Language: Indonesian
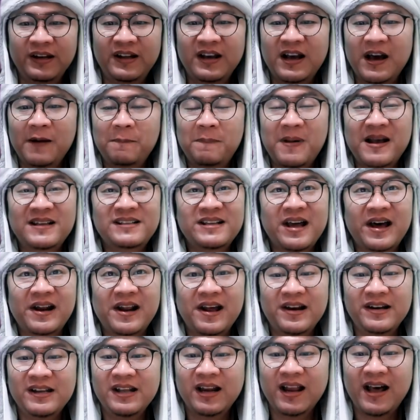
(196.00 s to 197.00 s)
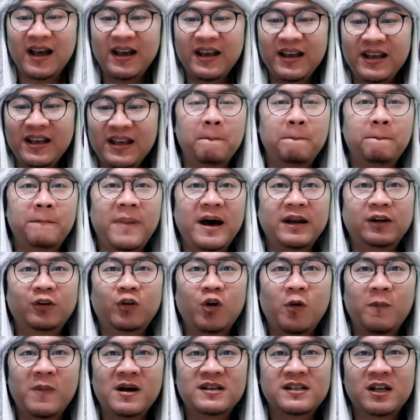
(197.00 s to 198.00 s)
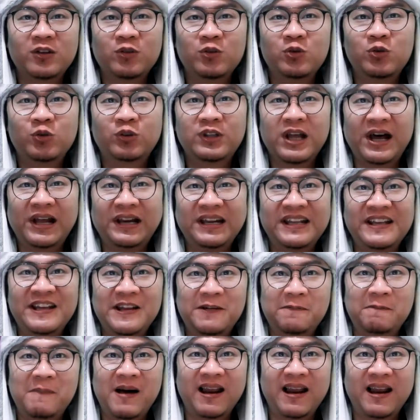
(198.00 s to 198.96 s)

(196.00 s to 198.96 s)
Dengan pasaran nilai 4,1 juta ringgit